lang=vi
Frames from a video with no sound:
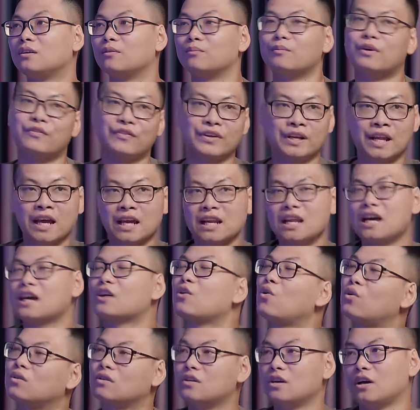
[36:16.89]
Bởi vì đấy là
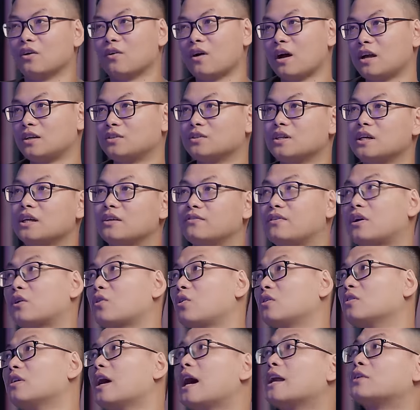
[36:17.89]
con người của Andre, và
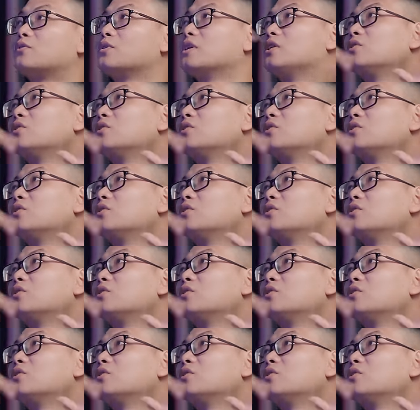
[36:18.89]
con người Andre